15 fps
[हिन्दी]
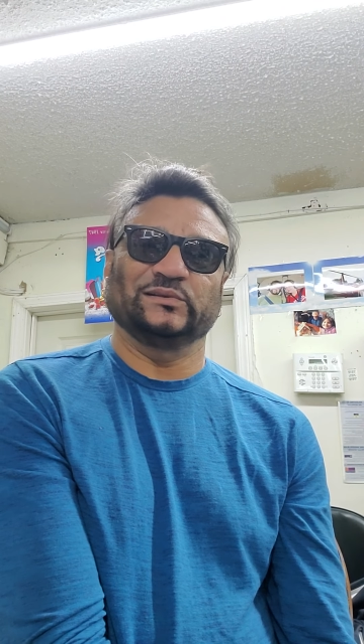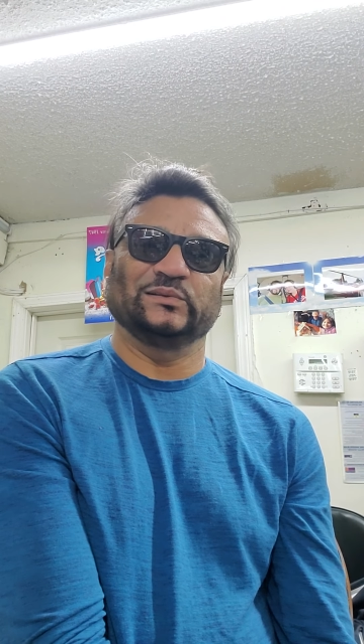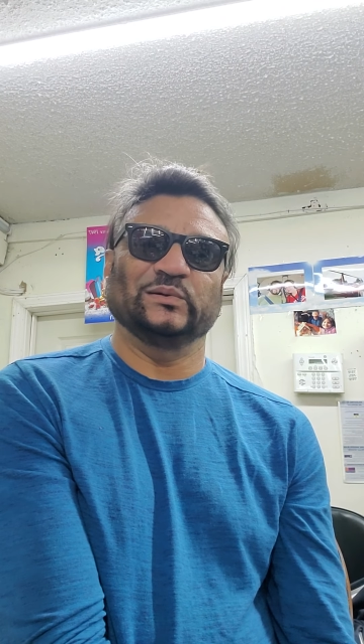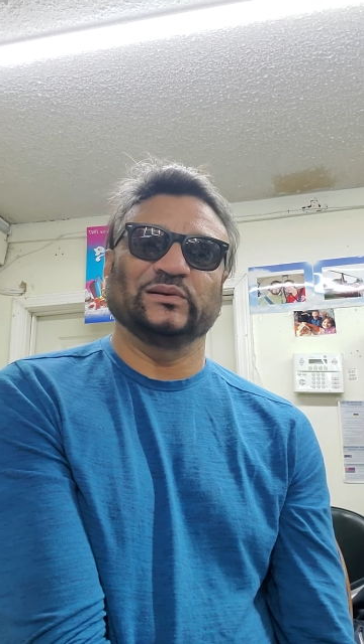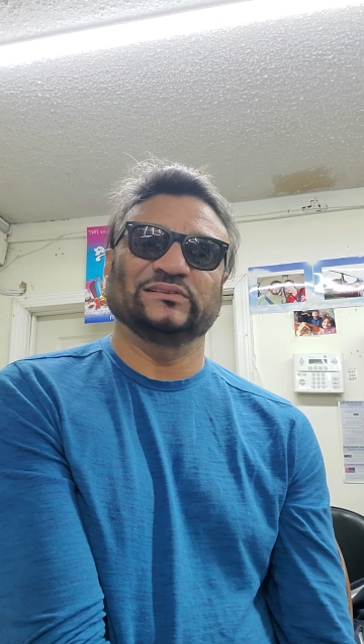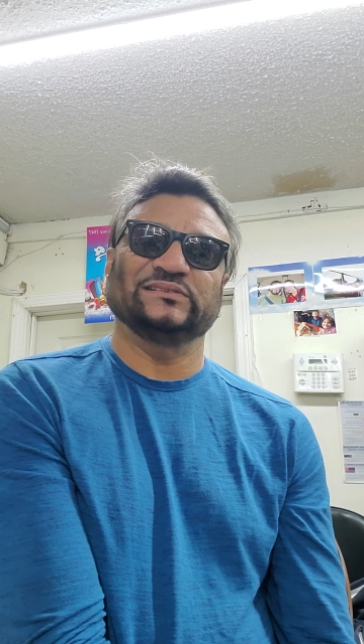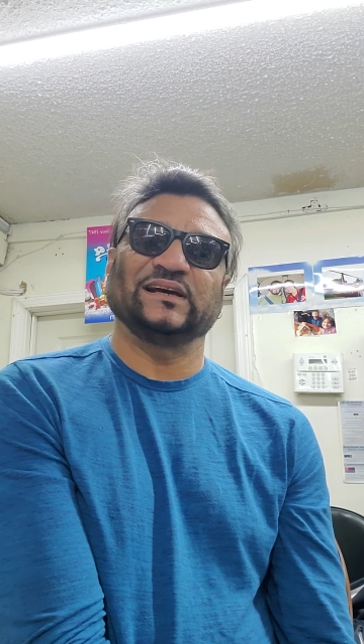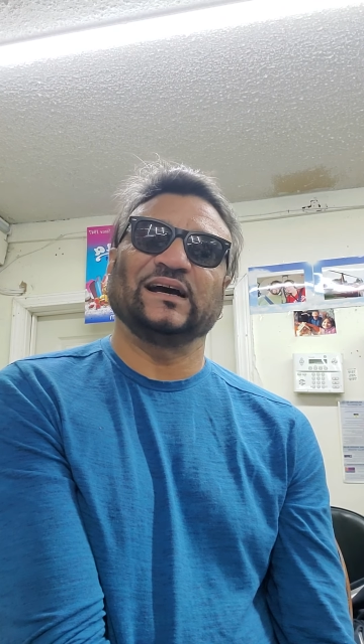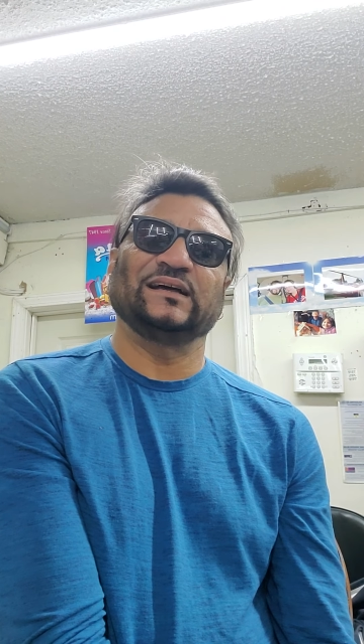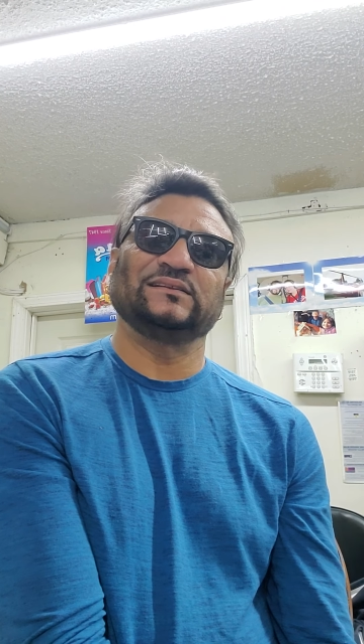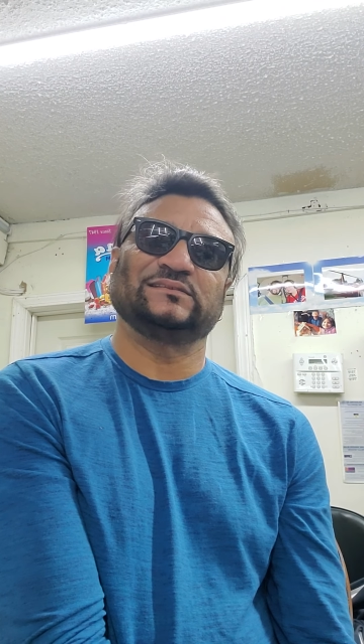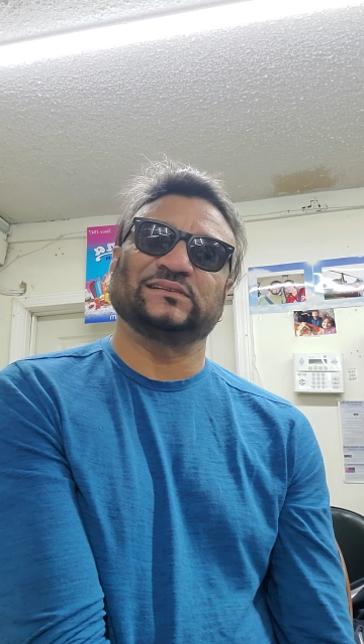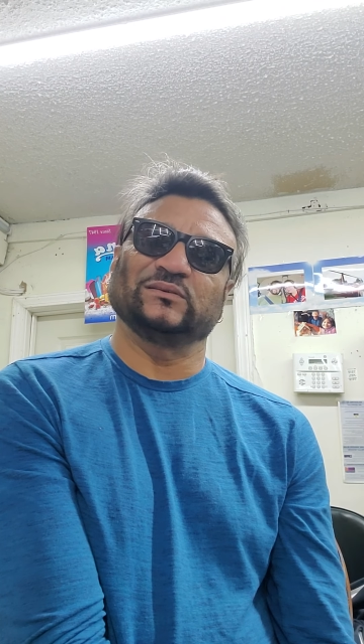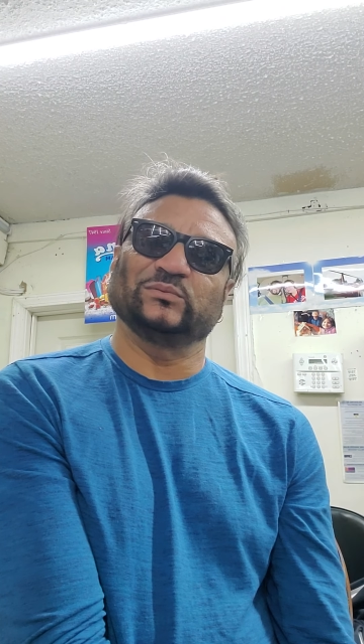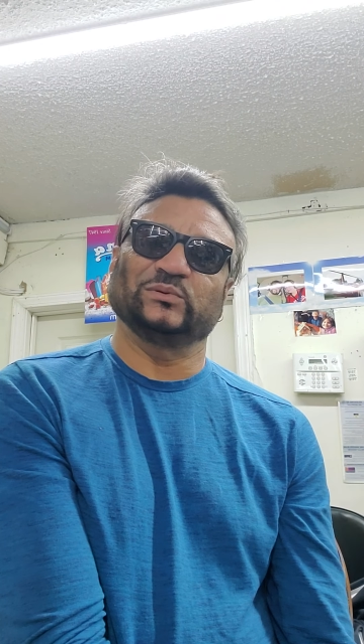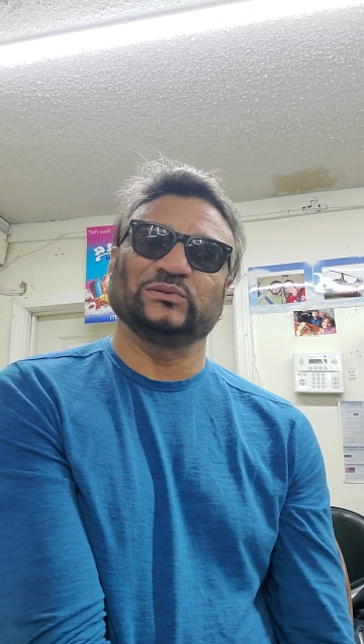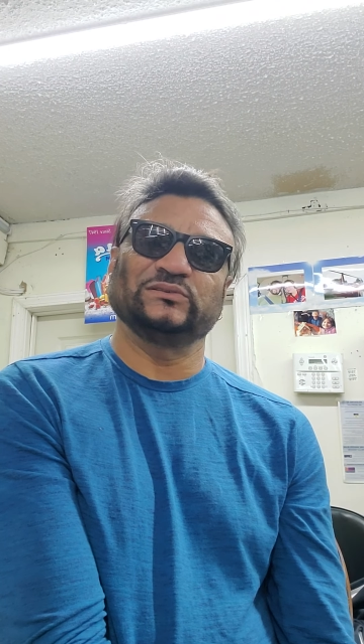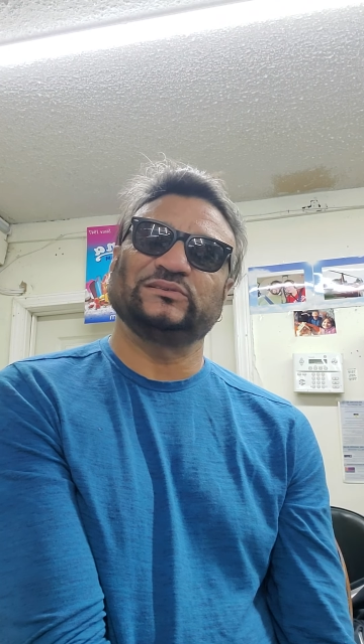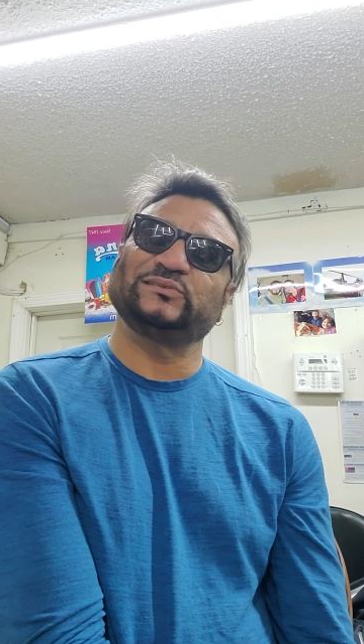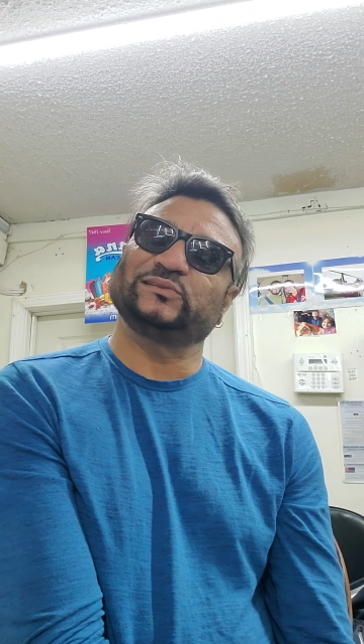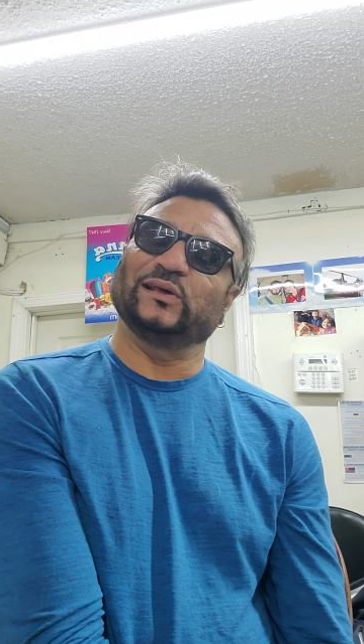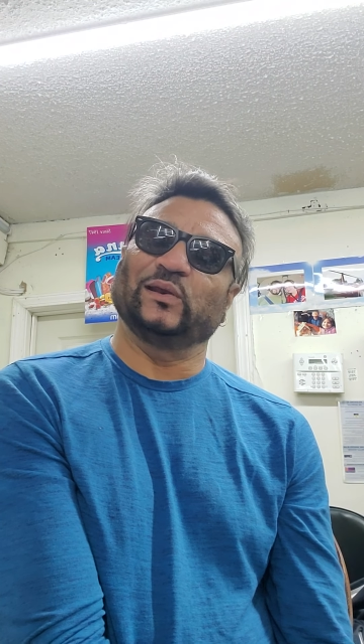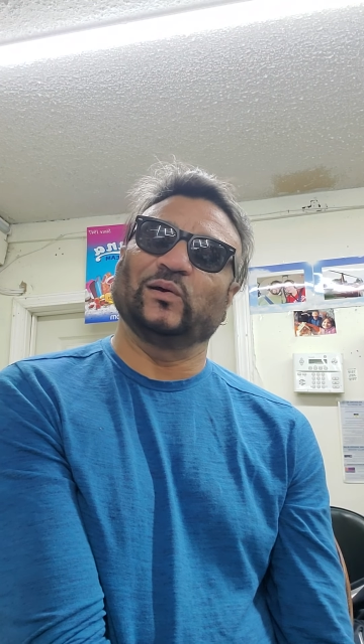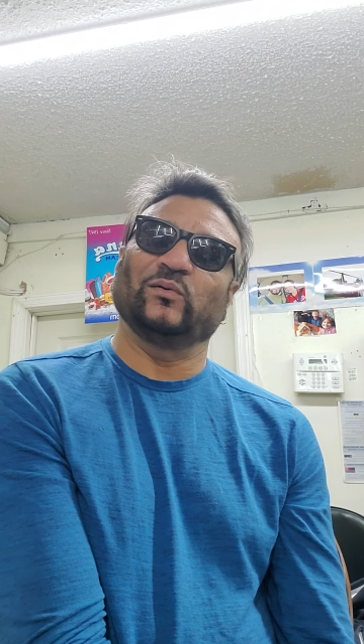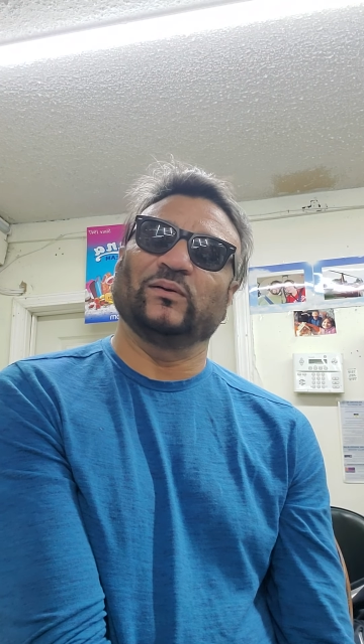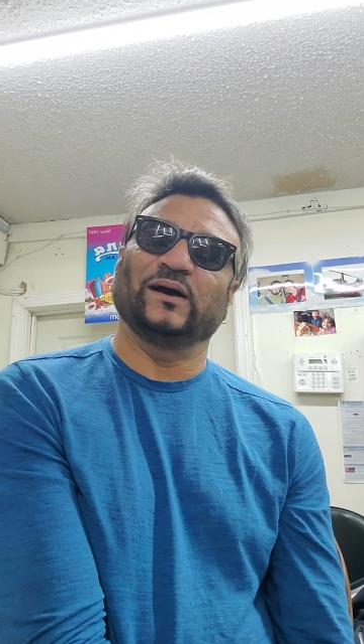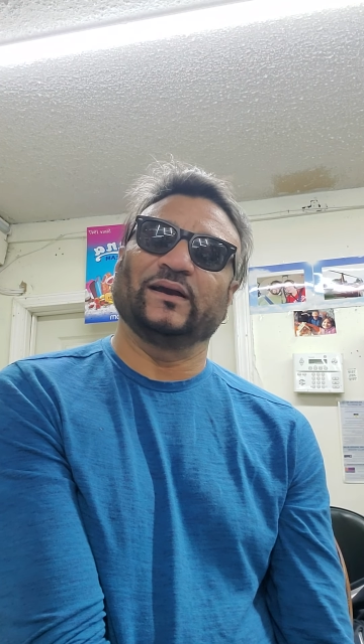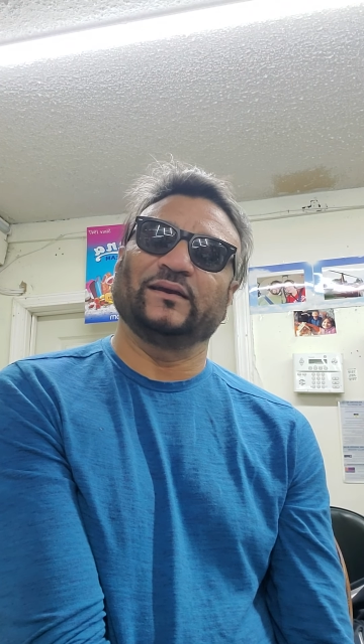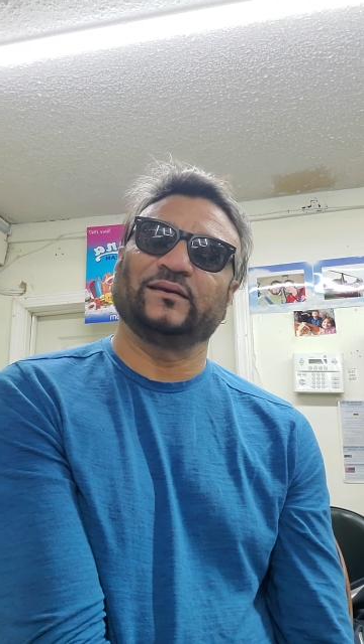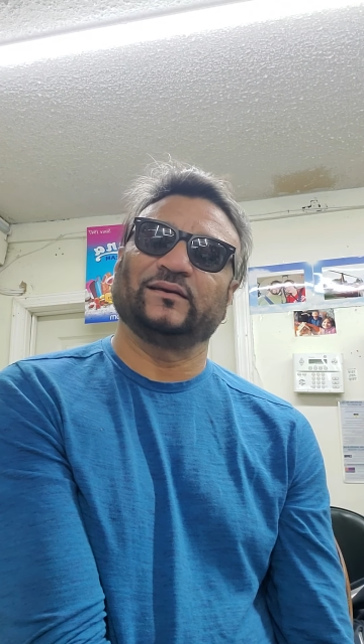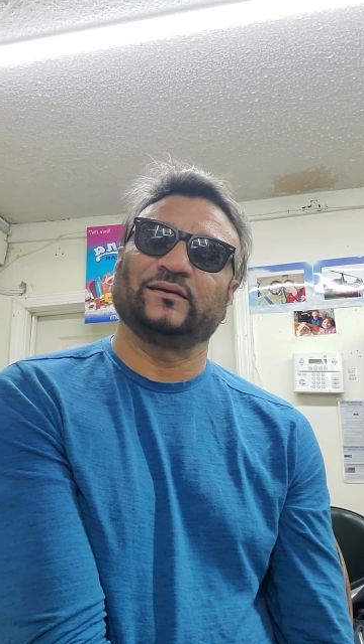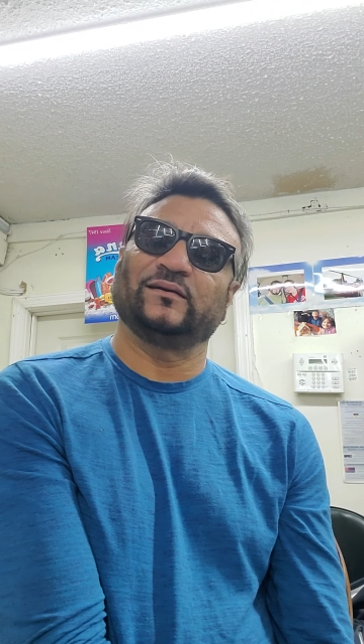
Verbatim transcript: बच्चों के साथ सब कुछ चलो बाय